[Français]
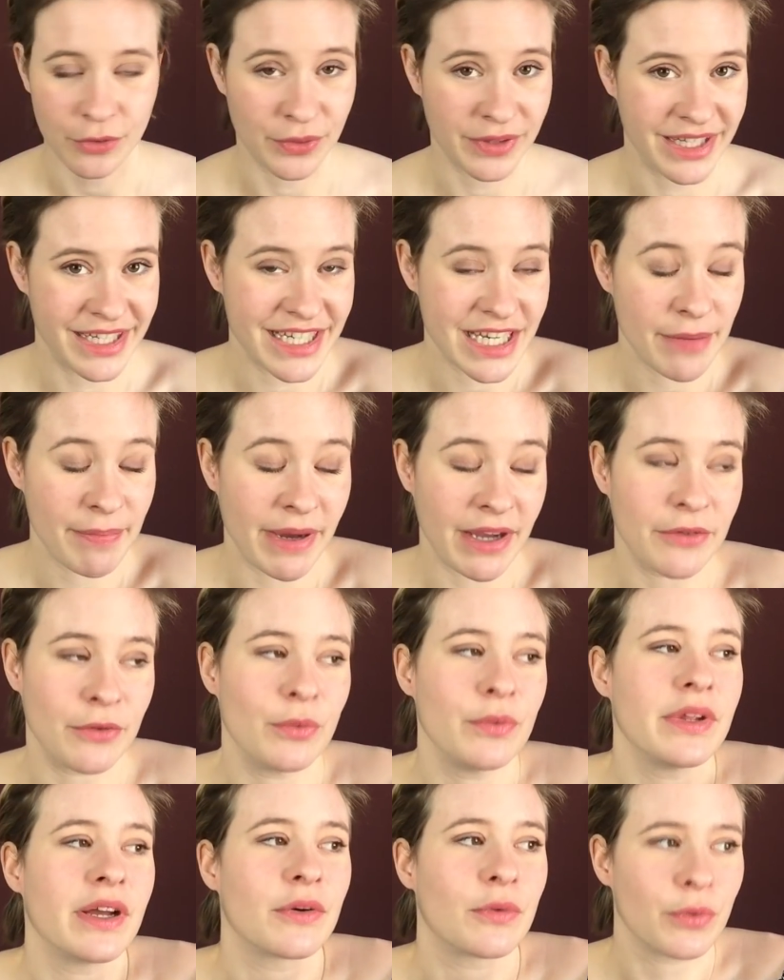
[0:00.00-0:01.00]
Donc déjà
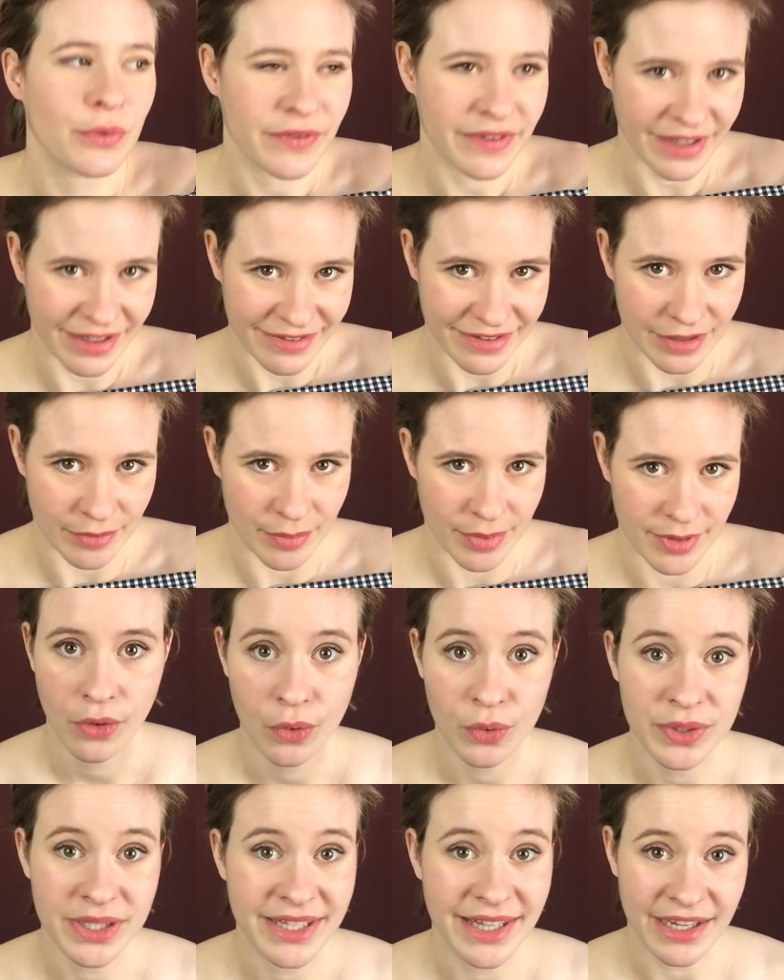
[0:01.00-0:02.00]
partons d'un constat simple.
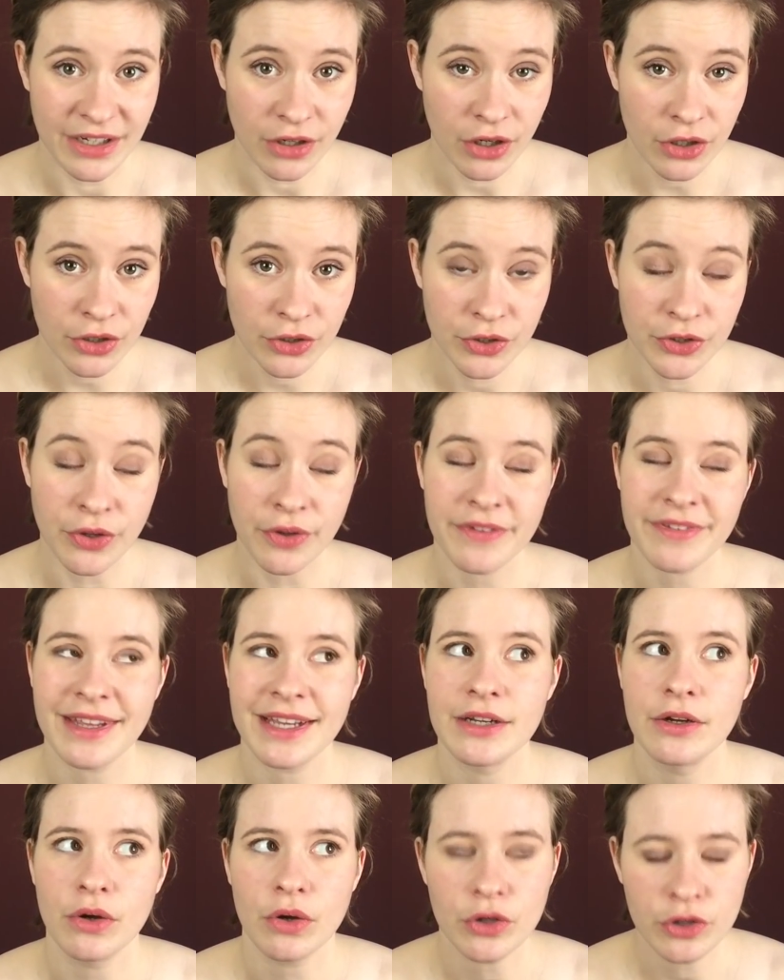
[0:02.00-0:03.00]
On est d'accord que dans sa
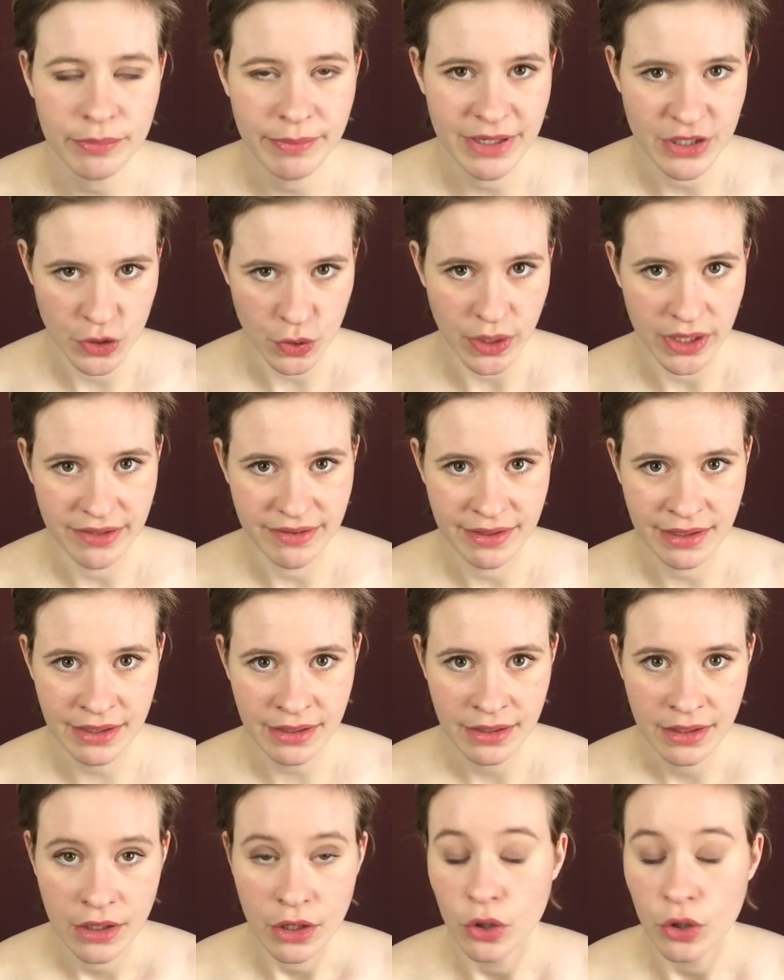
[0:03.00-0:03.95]
grande majorité,